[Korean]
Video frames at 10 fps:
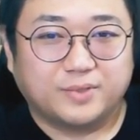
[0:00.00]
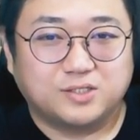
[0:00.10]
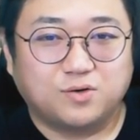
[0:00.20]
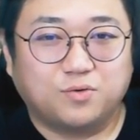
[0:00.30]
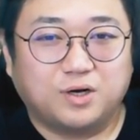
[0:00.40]

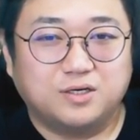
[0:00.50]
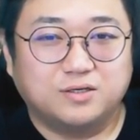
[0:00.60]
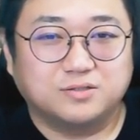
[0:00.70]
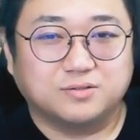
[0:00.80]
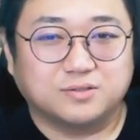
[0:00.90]

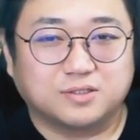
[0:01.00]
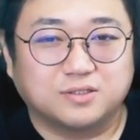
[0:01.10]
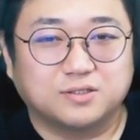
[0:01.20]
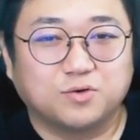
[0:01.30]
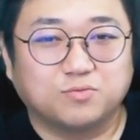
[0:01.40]
성공하려는
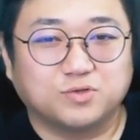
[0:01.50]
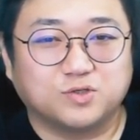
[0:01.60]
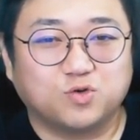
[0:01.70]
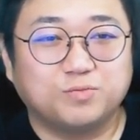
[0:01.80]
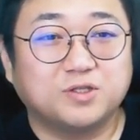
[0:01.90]
그
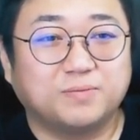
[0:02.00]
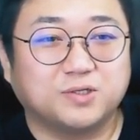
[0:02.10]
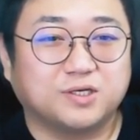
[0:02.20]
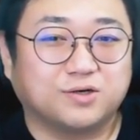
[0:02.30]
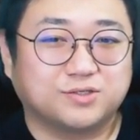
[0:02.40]
등용문이
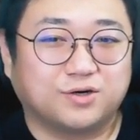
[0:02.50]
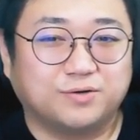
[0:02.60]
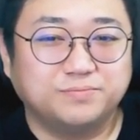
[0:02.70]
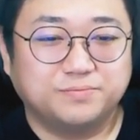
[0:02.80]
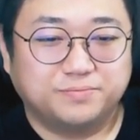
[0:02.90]
쇼미더머니인
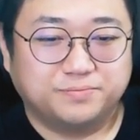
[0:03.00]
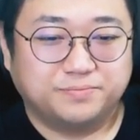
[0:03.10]
것처럼